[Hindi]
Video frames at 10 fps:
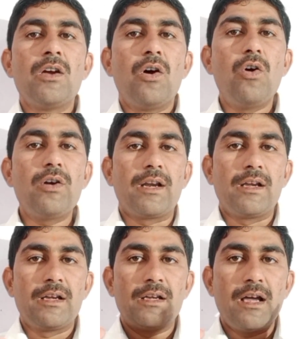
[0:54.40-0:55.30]
और
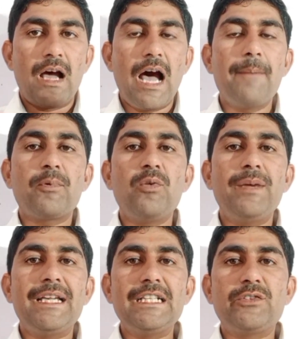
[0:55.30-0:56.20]
आपको मैं
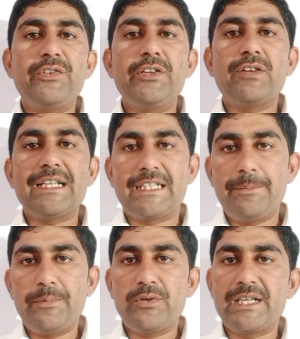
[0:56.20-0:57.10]
इस वीडियो का स्टेप
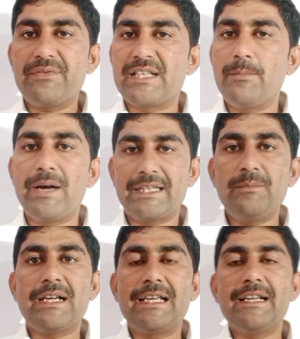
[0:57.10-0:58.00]
टू स्टेप सब बातें मैं
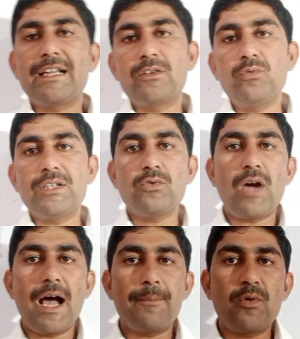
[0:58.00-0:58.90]
क्लियर कर दूंगा तो
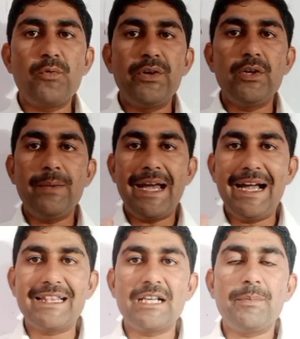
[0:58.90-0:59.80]
आपको वीडियो में एंड
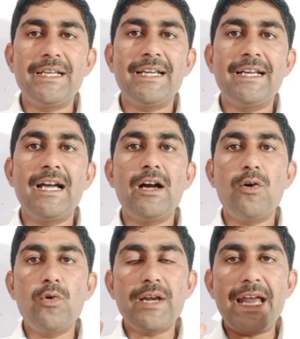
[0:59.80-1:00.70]
तक बने रहना है
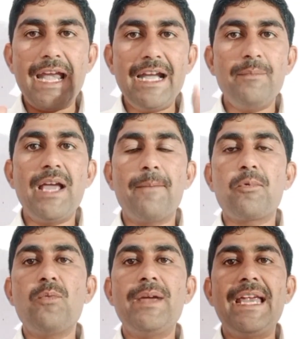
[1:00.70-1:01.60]
और एंड में आपको
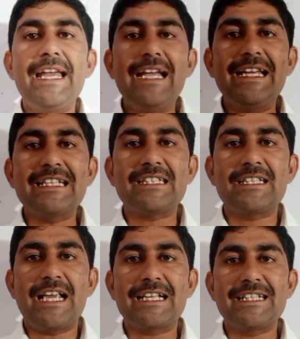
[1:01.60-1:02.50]
मैं एडीएस
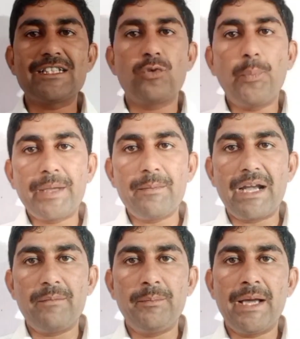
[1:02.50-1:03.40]
एक्सचेंज ग्रुप के बारे
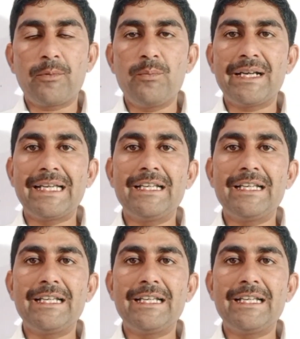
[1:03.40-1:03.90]
में भी आपको मैं क्लियर